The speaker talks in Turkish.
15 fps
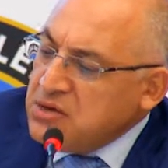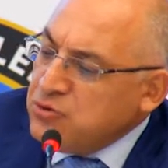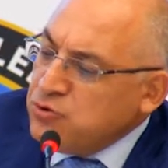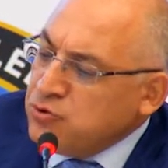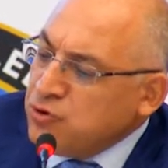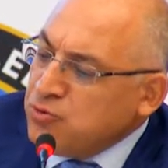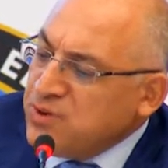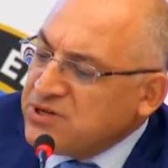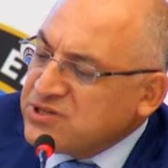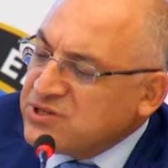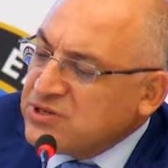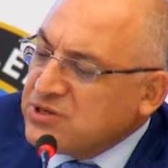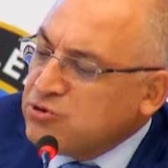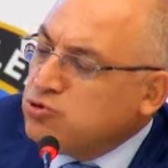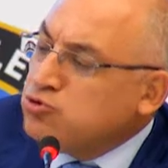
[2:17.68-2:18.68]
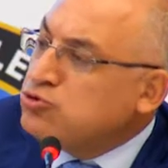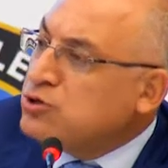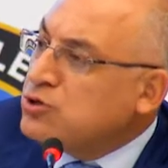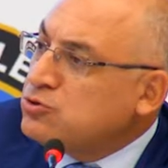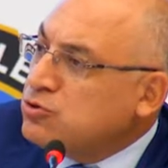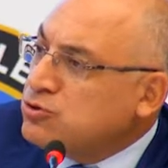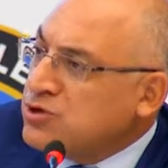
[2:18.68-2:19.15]
Euro
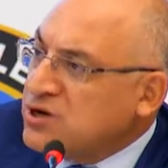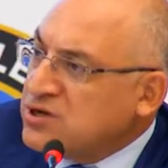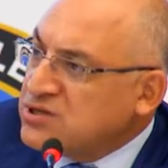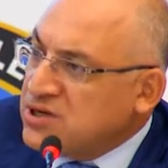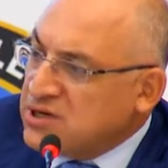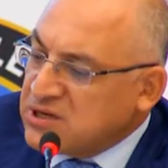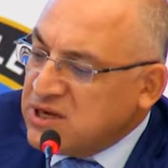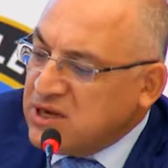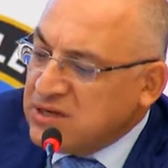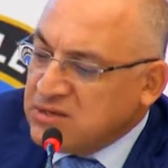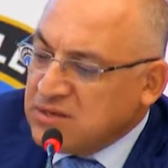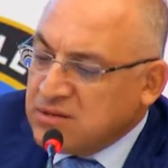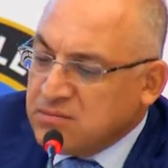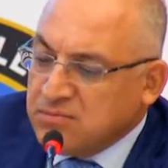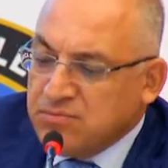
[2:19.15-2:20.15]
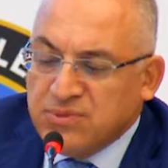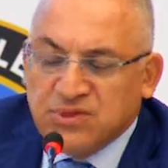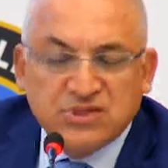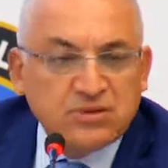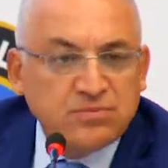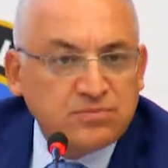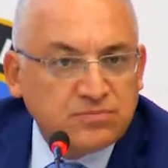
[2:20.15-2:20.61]
bazında dört artarken
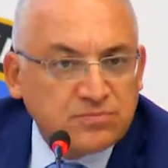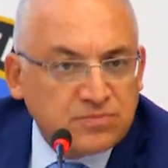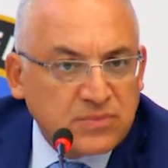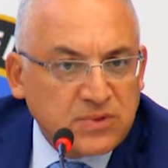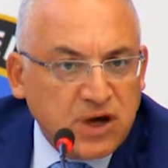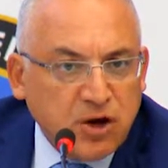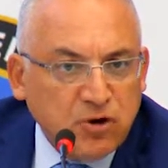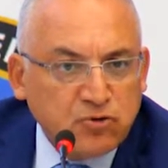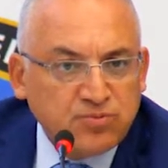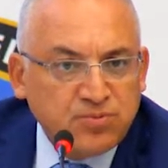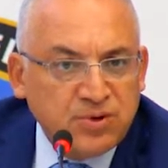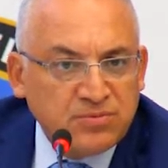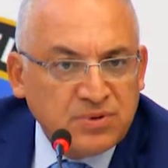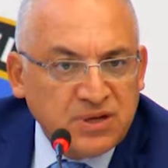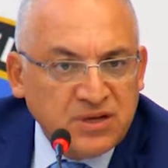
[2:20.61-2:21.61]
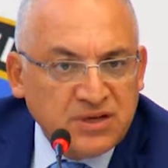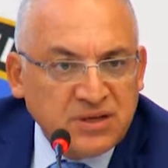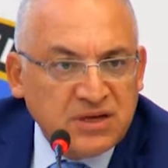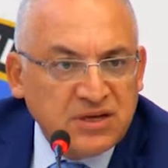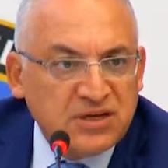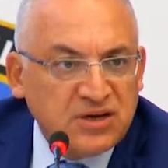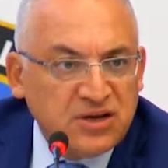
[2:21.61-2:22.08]
bizim Avrupa
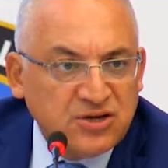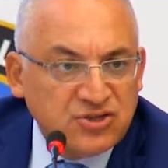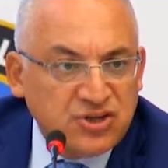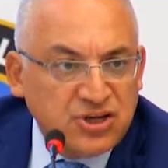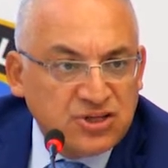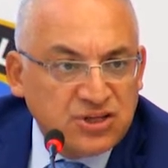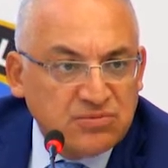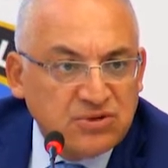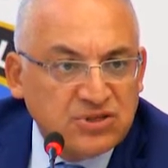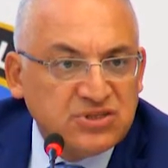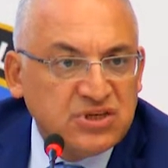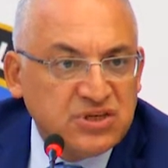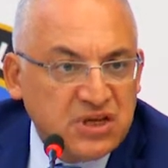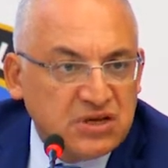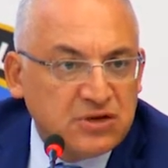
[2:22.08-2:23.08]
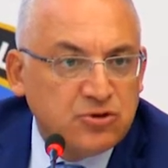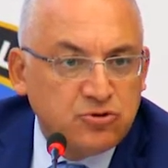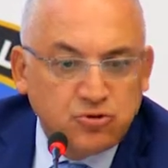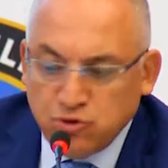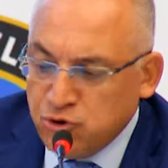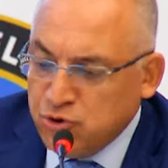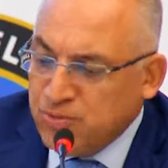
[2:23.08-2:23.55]
Birliği'ne ihracatımız yine
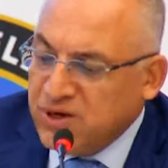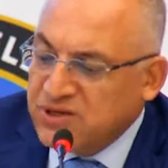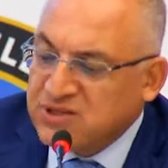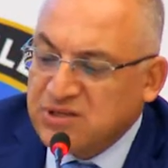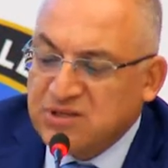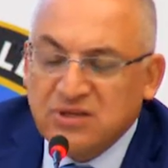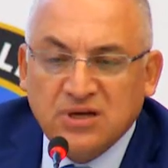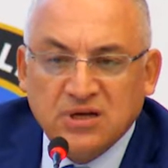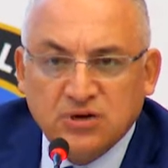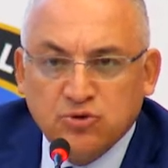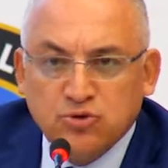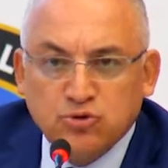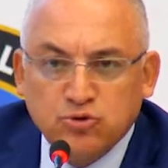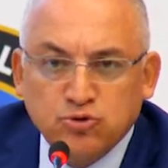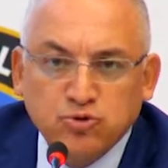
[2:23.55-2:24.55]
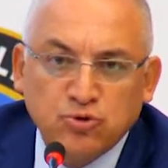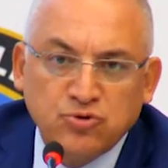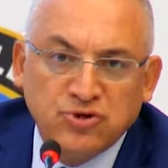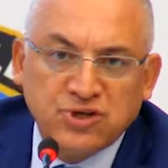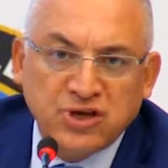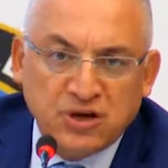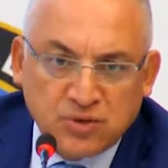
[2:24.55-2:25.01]
Euro bazında
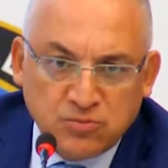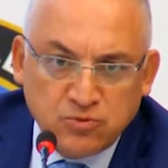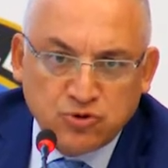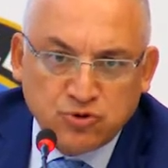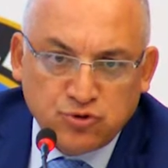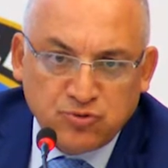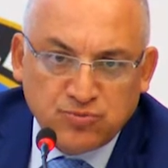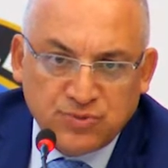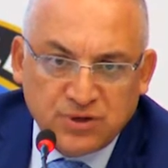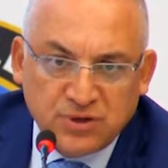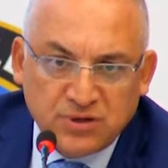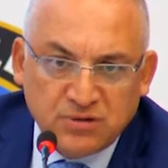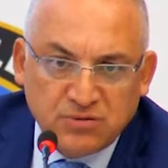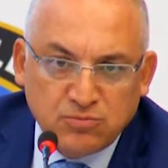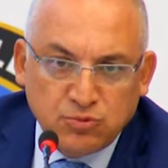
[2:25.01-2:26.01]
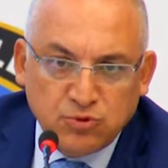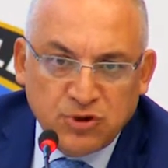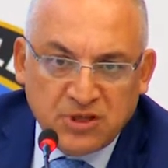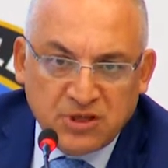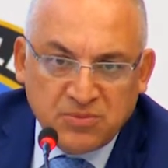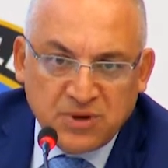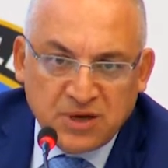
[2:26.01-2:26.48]
iki artmış durumda. Bu
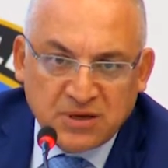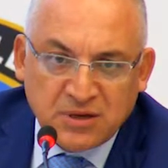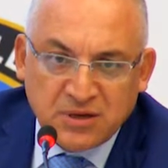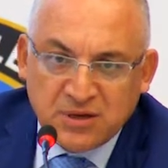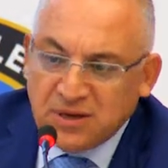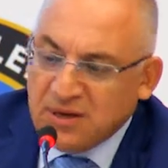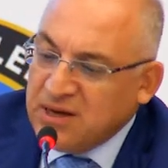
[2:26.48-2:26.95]
ne demek?